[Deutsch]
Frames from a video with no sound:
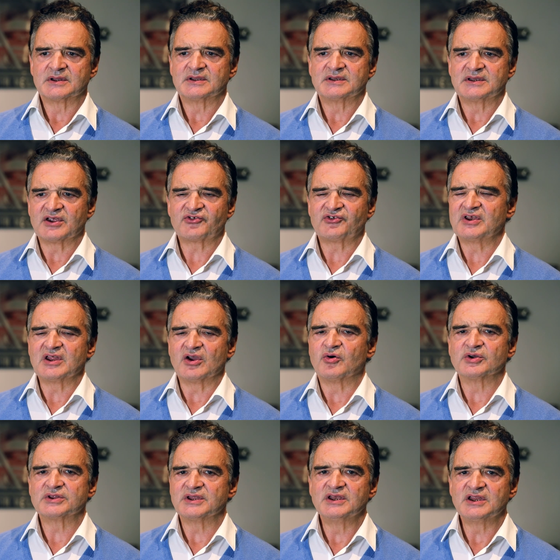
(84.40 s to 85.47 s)
äh, das steht ja
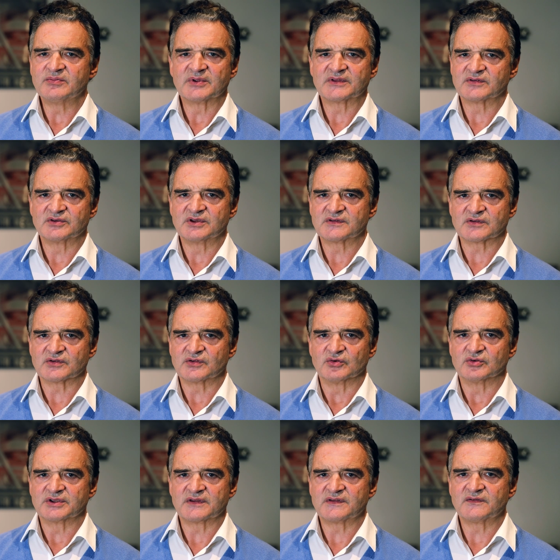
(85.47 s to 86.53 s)
heute nicht mehr zur
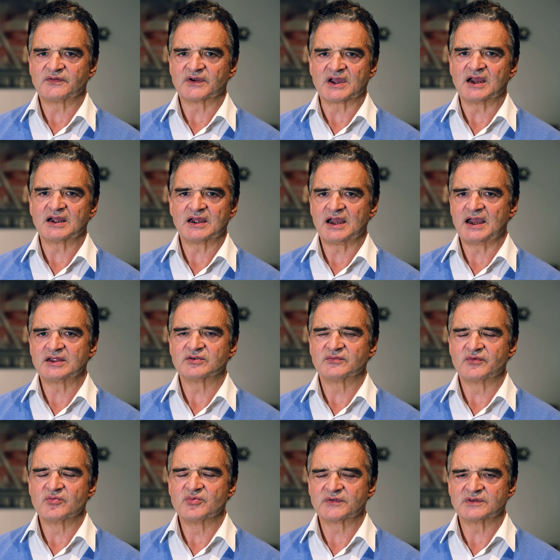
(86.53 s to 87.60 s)
Diskussion. Das ist Vergangenheit
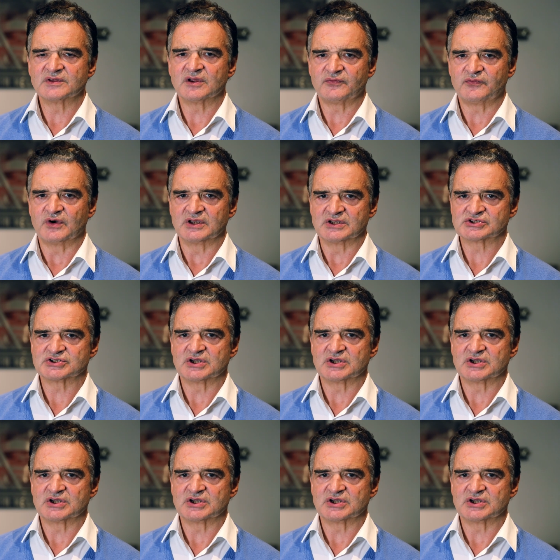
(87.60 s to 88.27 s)
und wir müssen nach vorne